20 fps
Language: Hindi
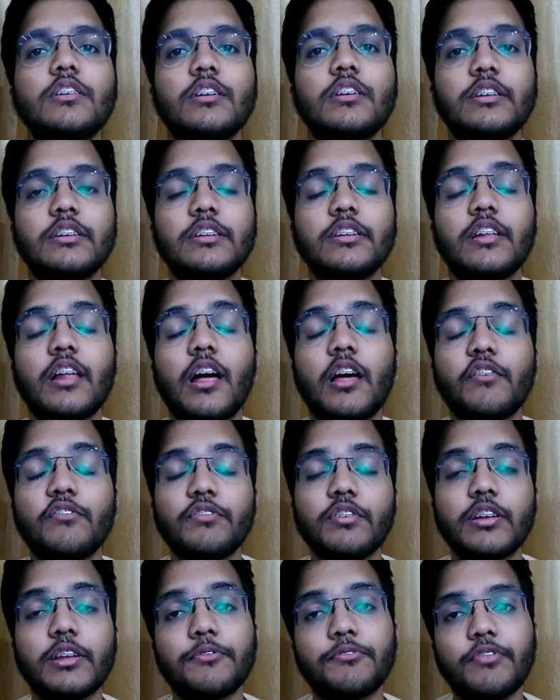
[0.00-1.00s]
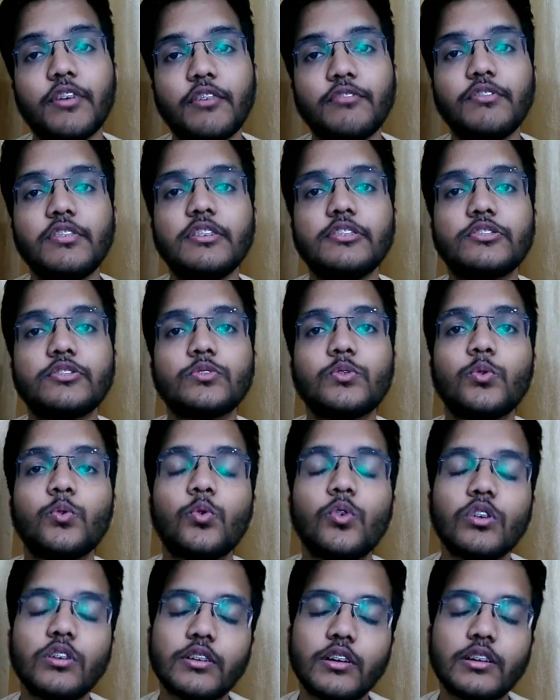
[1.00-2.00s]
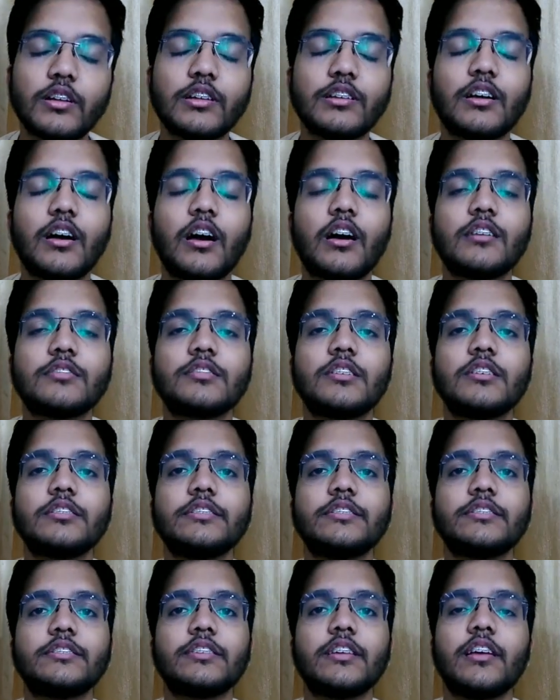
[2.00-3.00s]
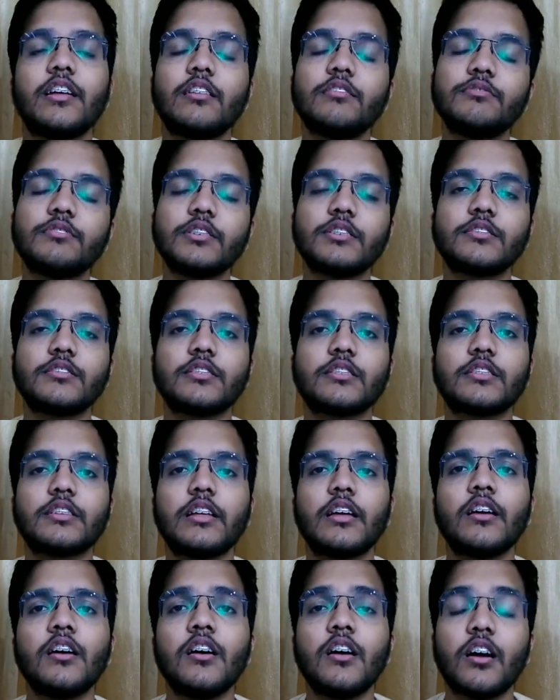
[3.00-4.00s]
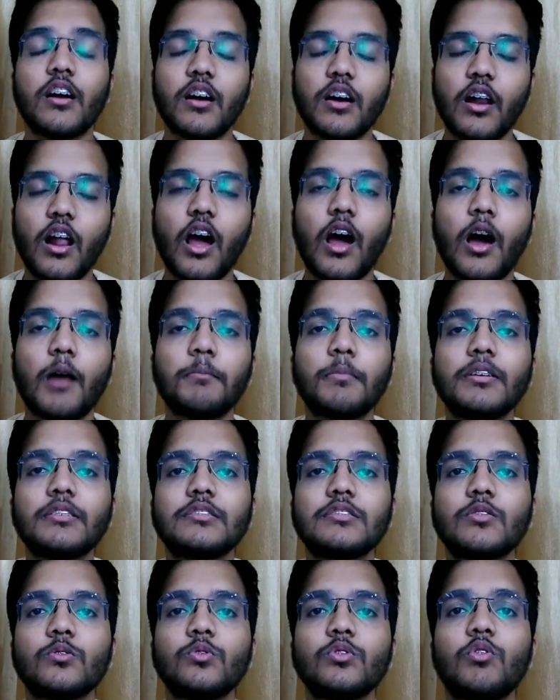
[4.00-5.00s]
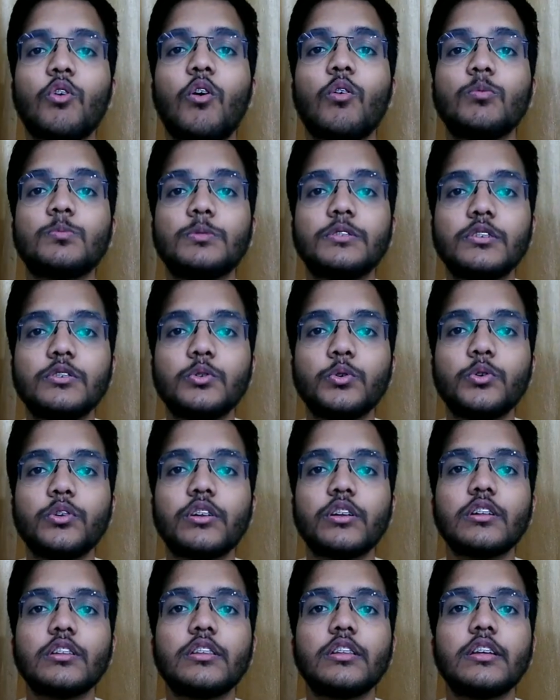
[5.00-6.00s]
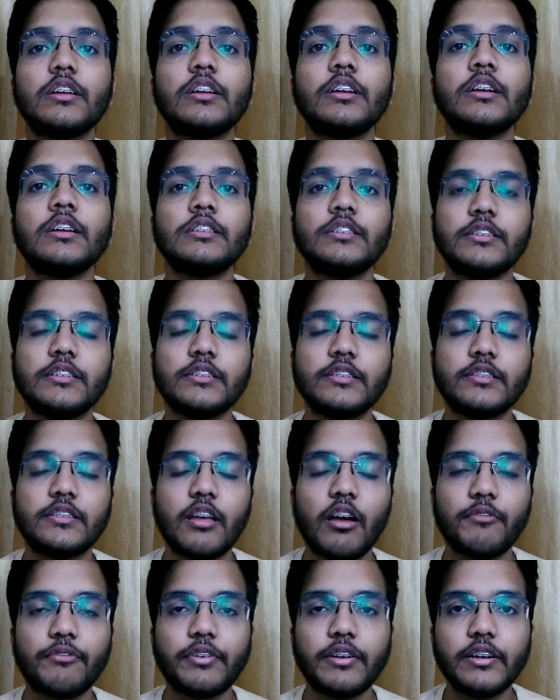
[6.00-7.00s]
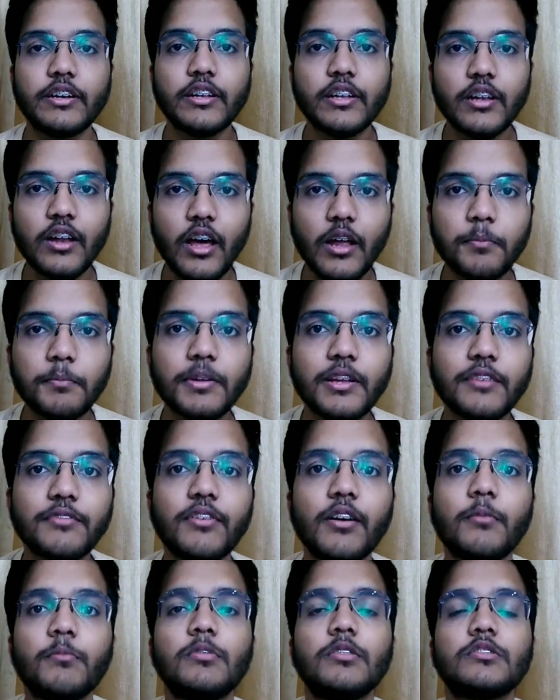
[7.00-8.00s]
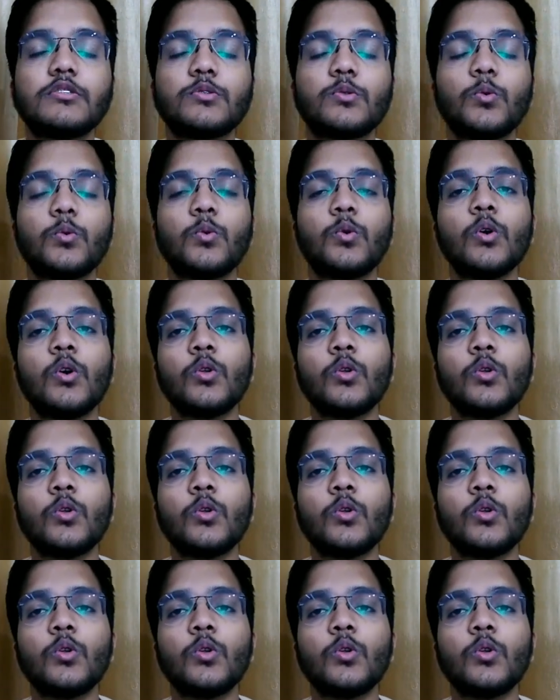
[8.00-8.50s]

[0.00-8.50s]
इंडियन आर्मी के फैमिलीज़ को आसानी से हेल्प कर सकते हैं अगर आप ऐसा कोई ऑप्शन ढूंढ रहे थे जिससे आप इंडियन आर्मी की फैमिलीज़ को